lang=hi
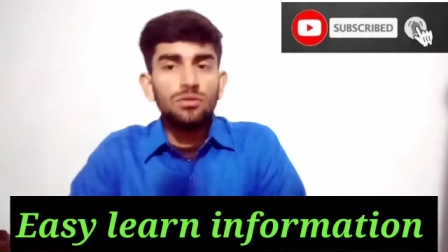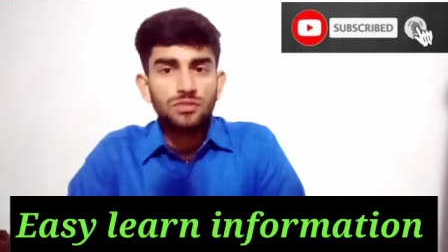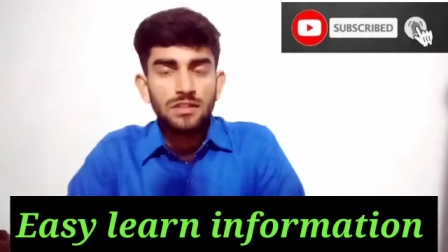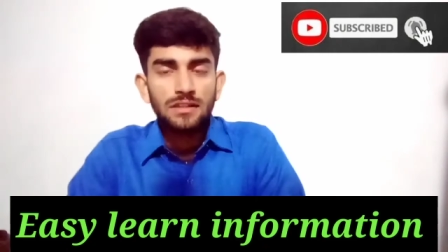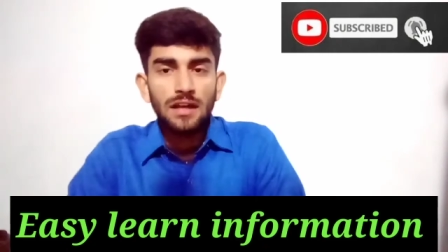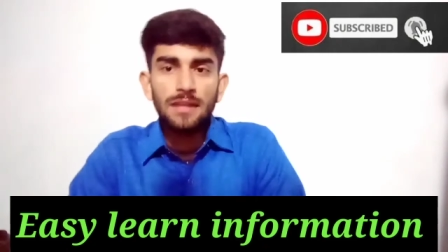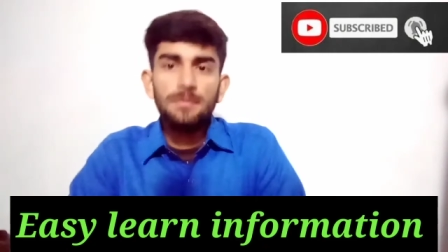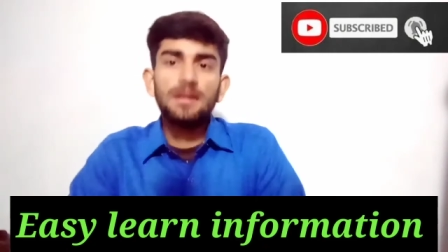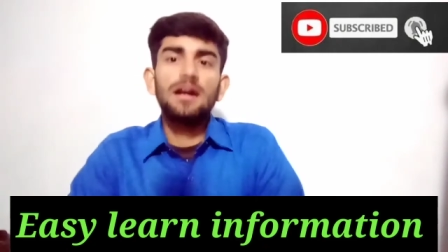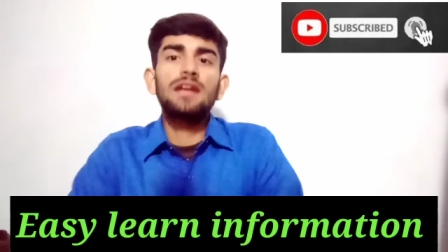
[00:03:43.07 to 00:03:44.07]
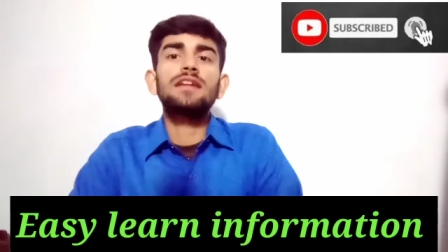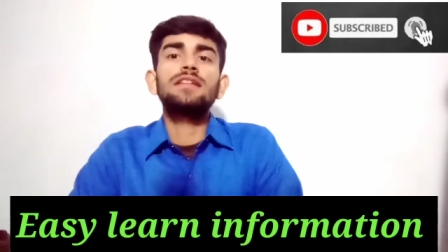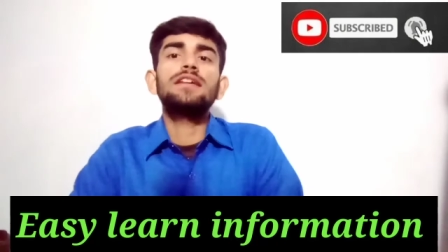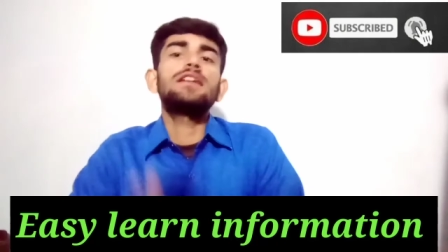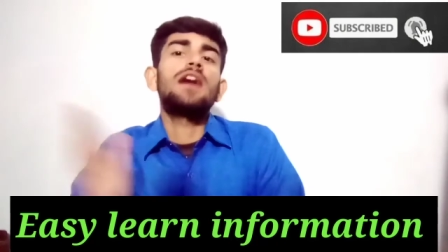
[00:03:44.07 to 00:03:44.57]
उसके थाने में
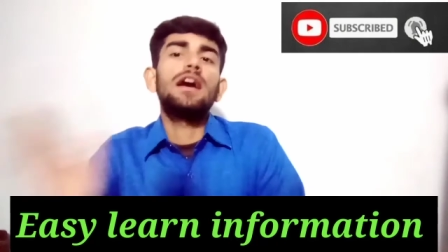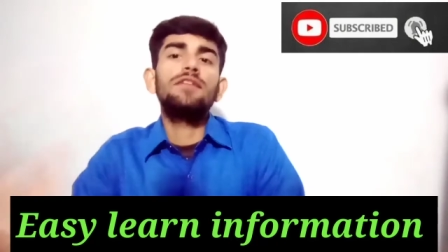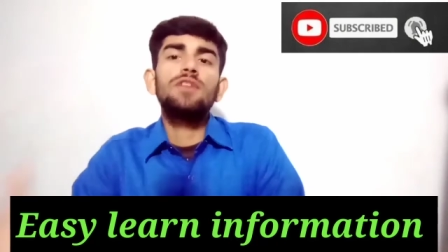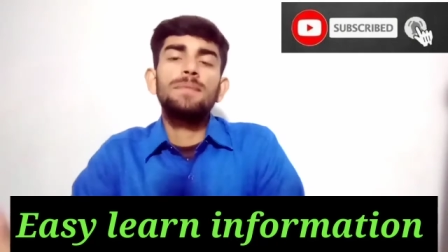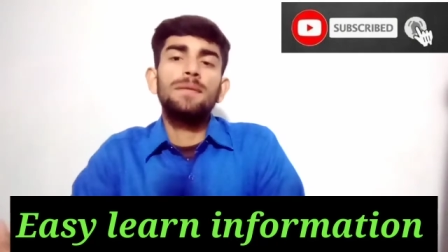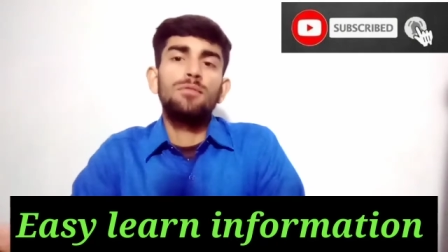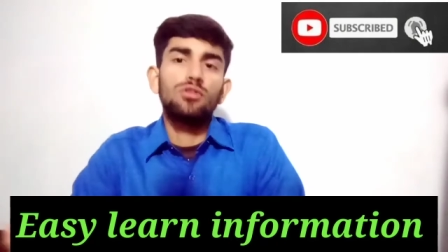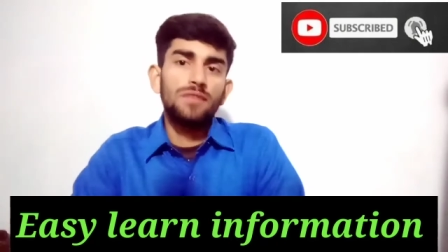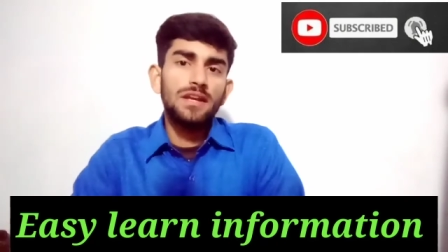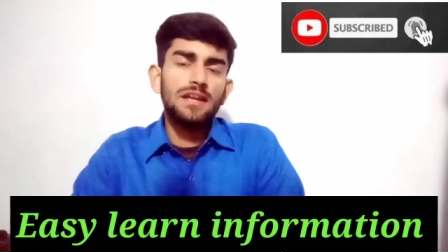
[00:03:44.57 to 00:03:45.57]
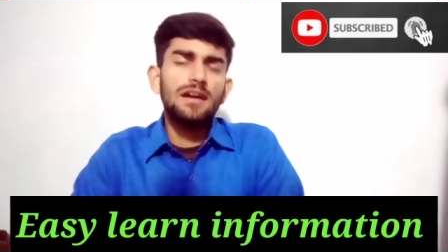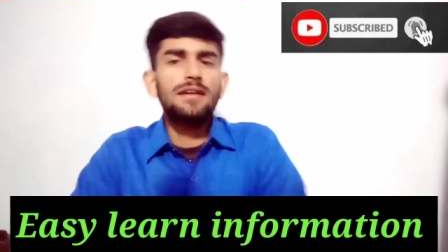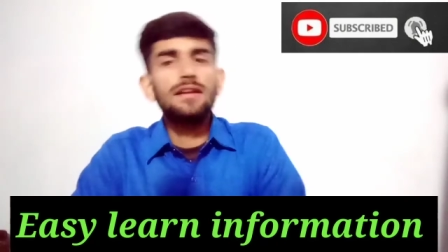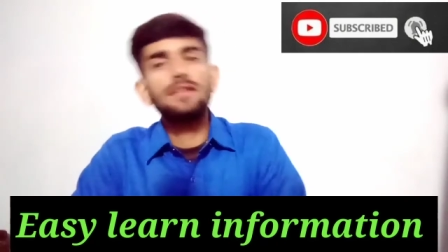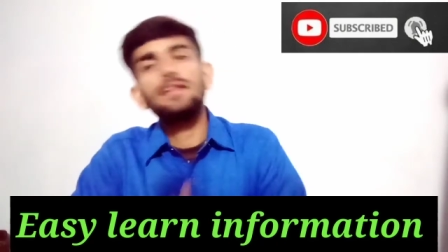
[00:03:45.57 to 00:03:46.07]
कारकर्दगी हाईवे पे मोटरवे की
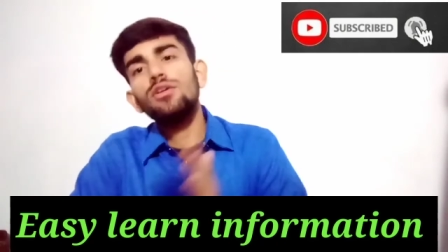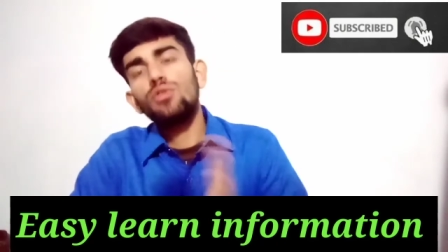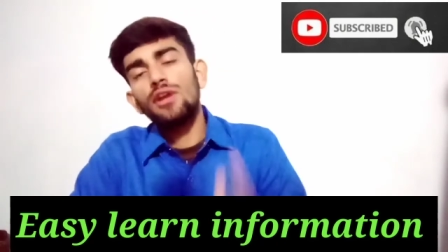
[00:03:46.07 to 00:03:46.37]
कारकर्दगी